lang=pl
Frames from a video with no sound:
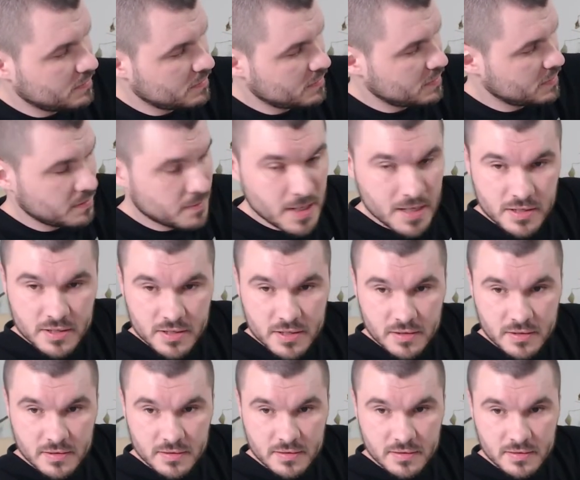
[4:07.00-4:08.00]
Zobaczcie,
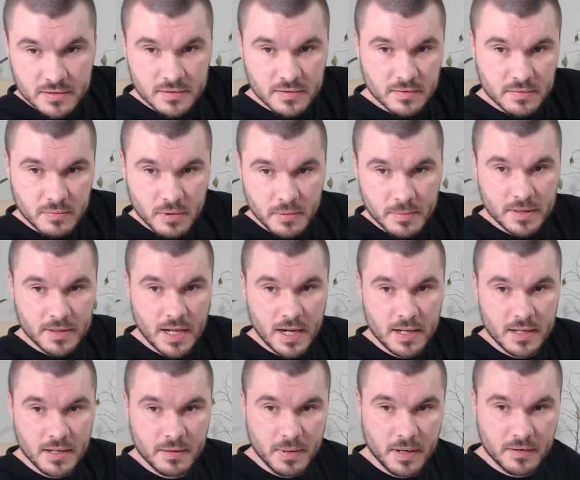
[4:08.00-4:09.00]
że to jest
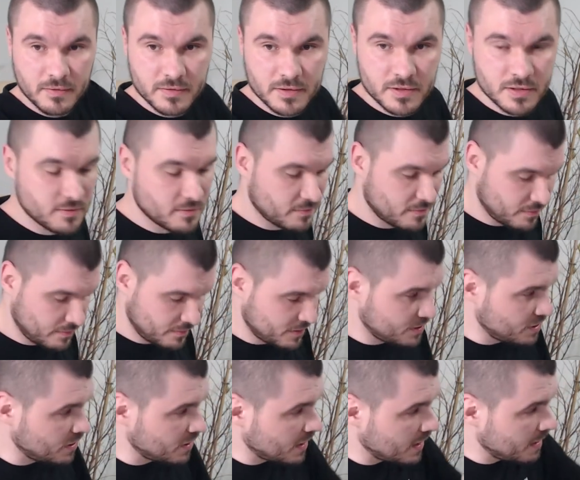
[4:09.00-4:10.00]
momentalnie pach
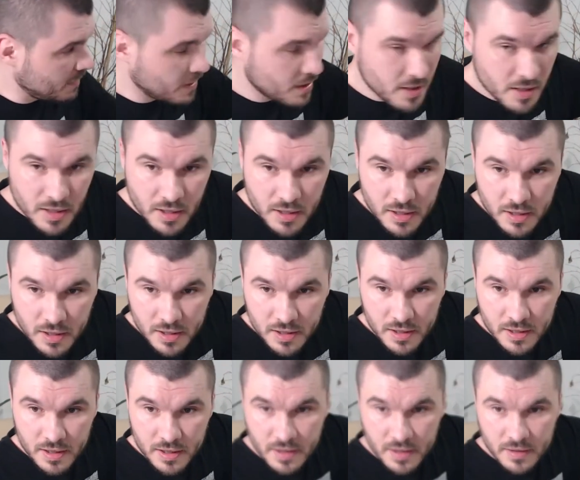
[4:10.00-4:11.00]
wyciągam.
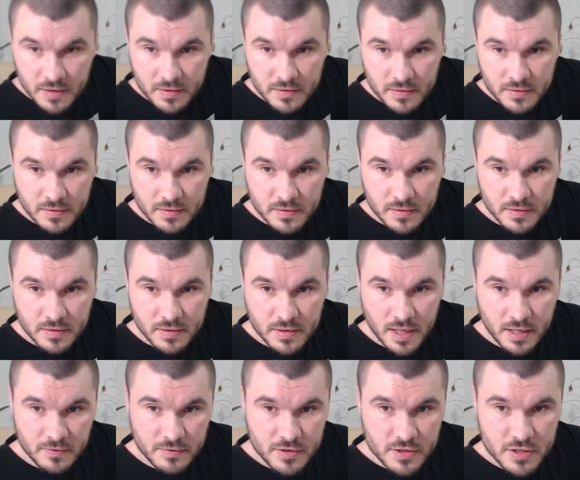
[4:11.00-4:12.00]
E,
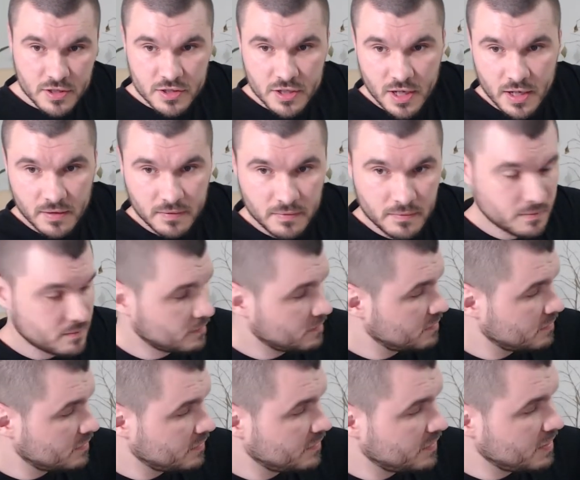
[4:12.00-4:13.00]
jak widzicie,
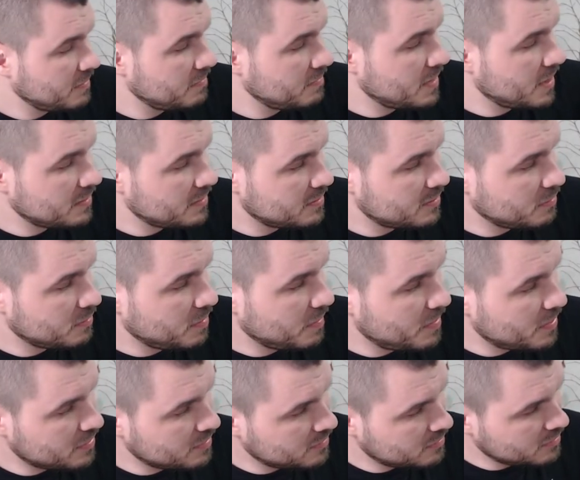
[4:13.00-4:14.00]
w tym miejscu po
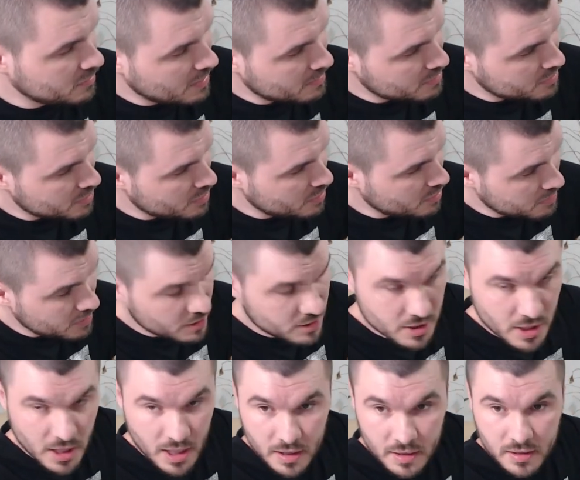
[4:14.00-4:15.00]
prostu nam się
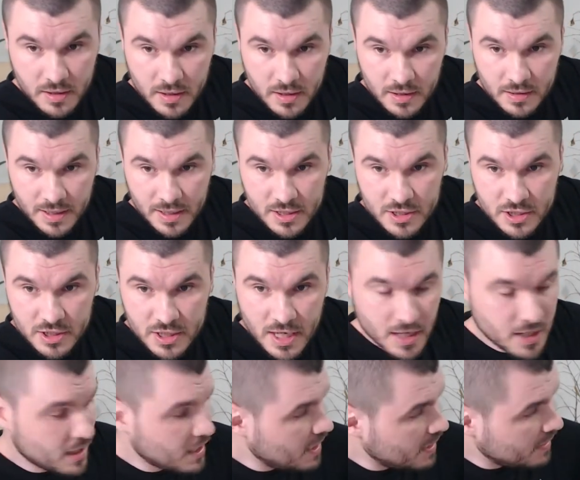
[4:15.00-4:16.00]
obniża taka
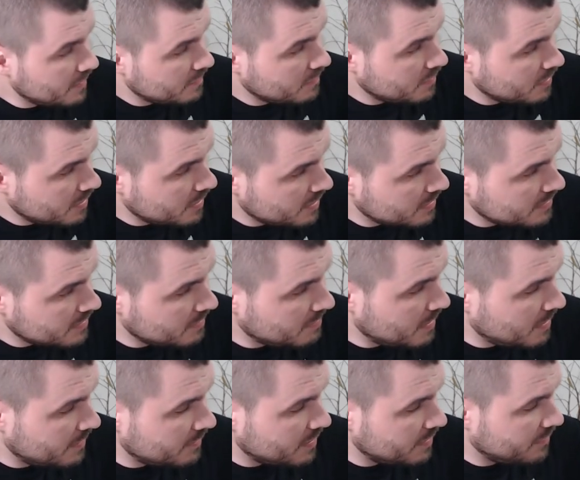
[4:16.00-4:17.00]
szczęka. Ona jest
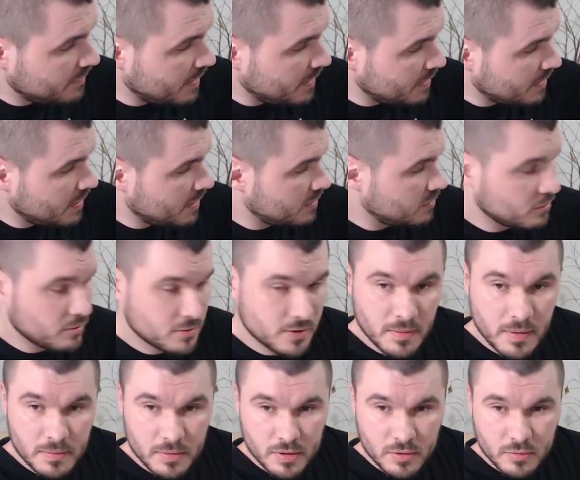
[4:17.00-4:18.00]
naprawdę fajna.
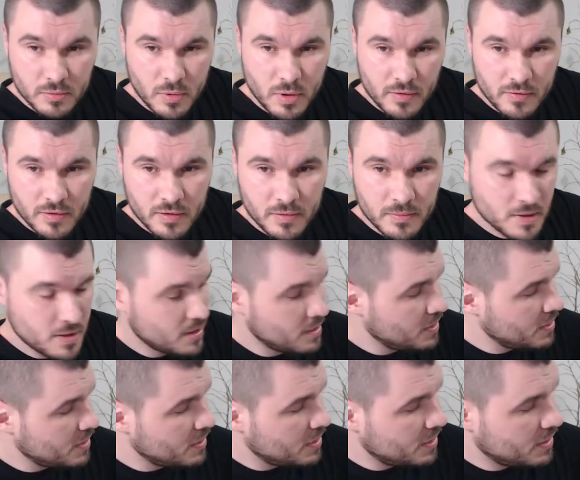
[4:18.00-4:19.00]
Tutaj mamy gumową
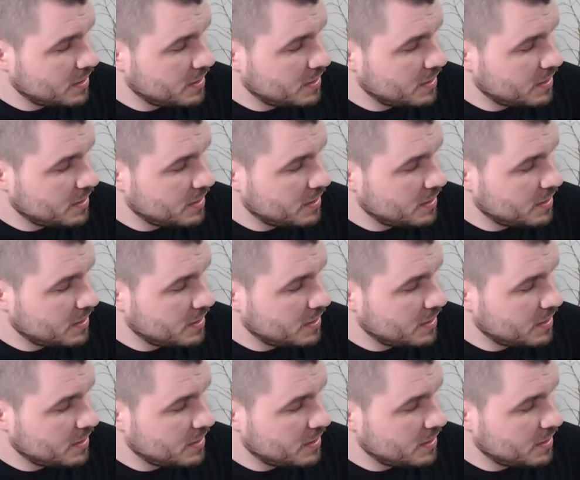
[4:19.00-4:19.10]
Yy,